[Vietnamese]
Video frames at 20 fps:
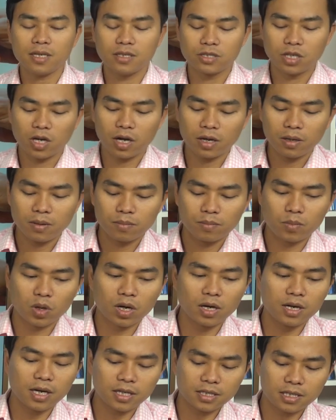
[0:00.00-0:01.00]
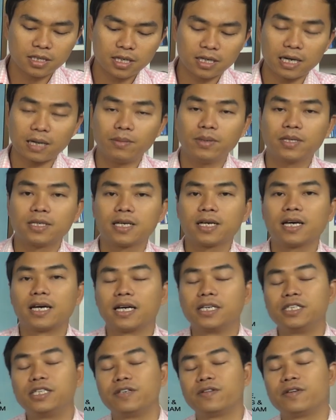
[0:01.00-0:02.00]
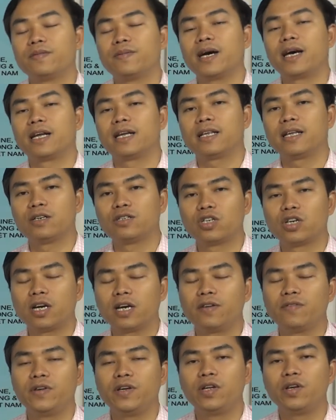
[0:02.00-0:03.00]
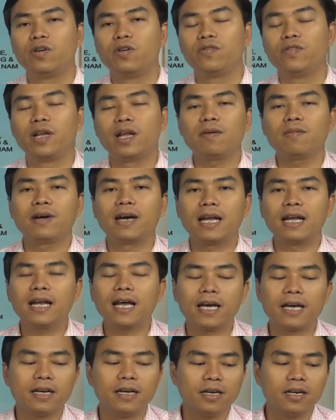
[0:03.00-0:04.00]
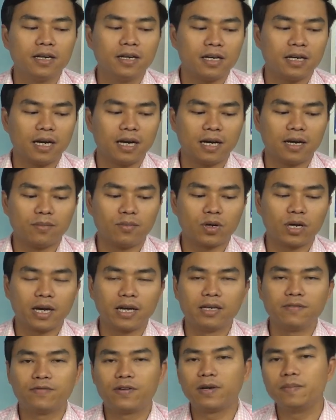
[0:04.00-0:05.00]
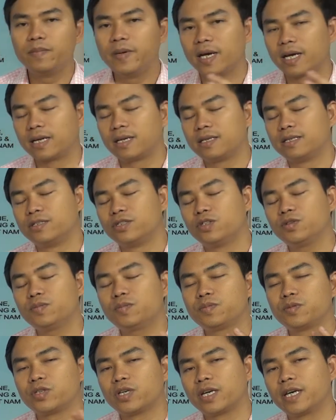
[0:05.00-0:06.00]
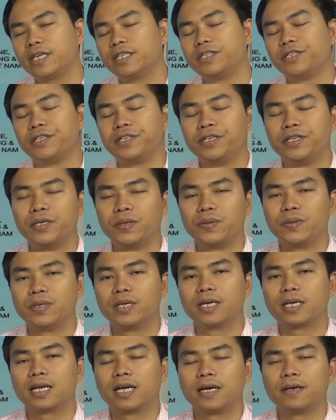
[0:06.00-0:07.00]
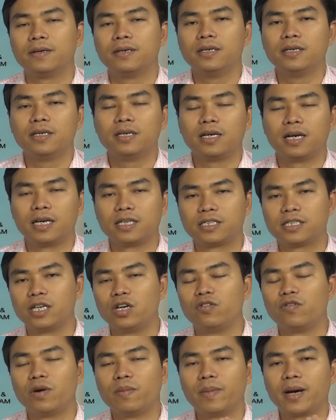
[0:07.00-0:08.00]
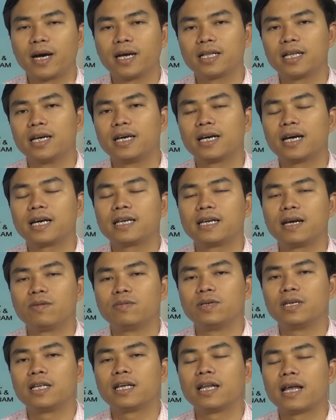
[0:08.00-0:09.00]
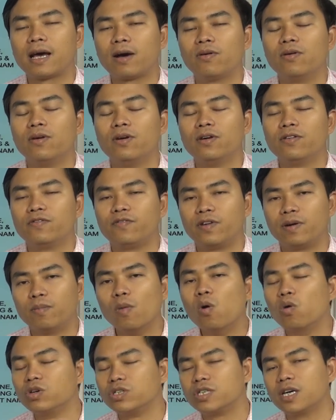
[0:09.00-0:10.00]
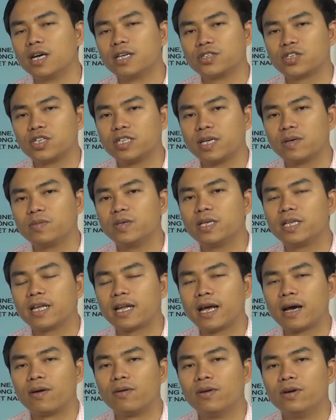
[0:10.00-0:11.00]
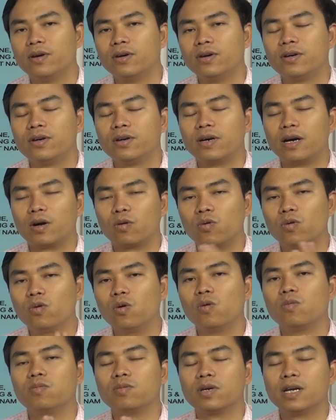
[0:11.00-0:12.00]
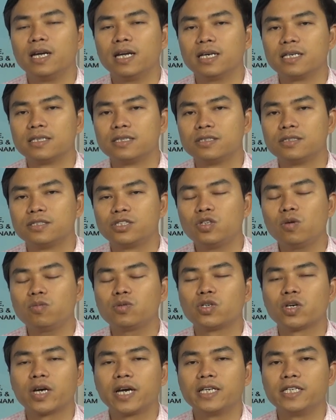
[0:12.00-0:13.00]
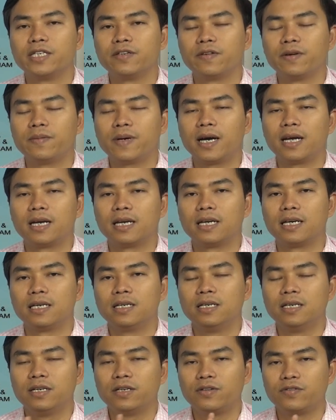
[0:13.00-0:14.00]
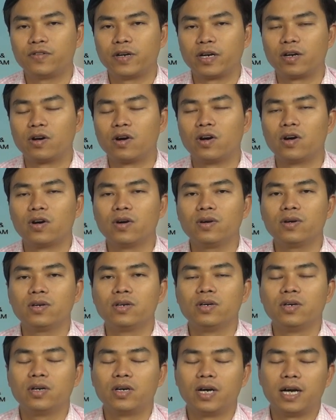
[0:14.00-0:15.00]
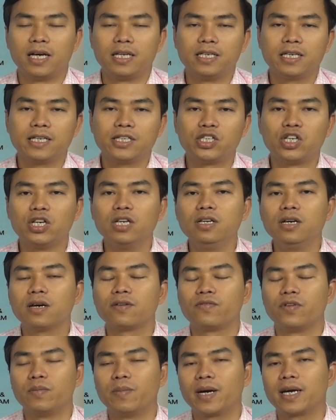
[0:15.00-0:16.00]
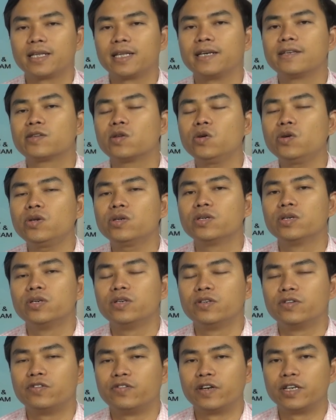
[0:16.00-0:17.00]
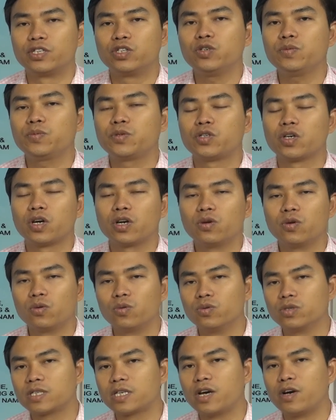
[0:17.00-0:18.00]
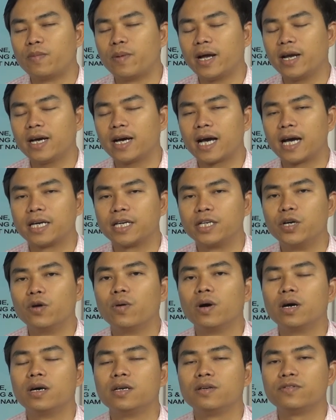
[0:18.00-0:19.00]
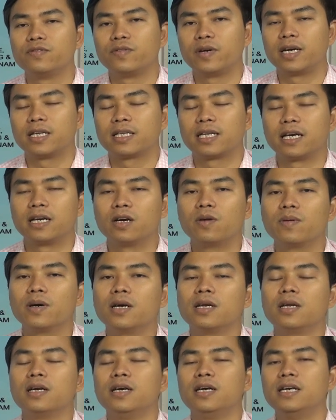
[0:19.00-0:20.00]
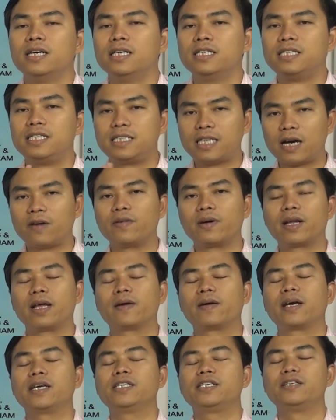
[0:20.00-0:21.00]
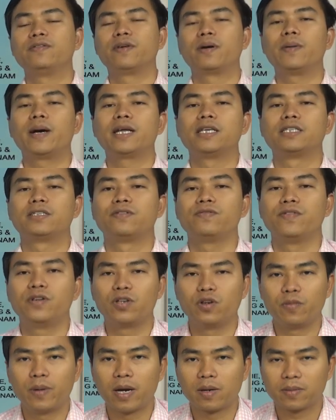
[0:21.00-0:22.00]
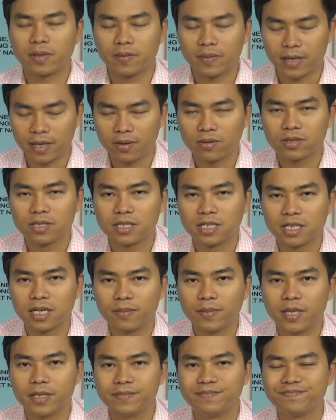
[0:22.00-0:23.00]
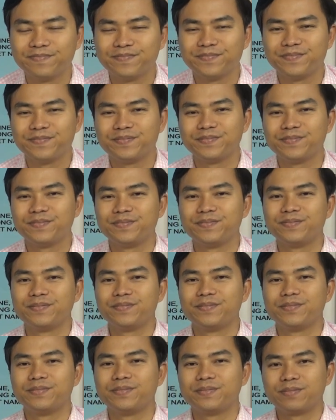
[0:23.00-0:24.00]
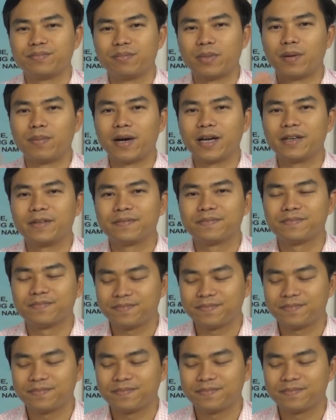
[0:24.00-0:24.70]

rồi một lần nữa xin được cảm ơn tất cả anh chị các bạn đã theo dõi cái video vlog ngắn này à, một cái phân biệt giúp cho anh chị hiểu được là à, sale và marketing khác nhau như thế nào và bổ trợ cho nhau như thế nào à, cuối cùng đấy là chúc cho các anh chị các bạn là phải có à, những cái chiến lược về marketing tốt và giúp cho cái đội ngũ sale bán được hàng nhiều hơn và thành công hơn xin chào và hẹn gặp lại các anh chị và các bạn trong video bài học tiếp theo xin cảm ơn bye bye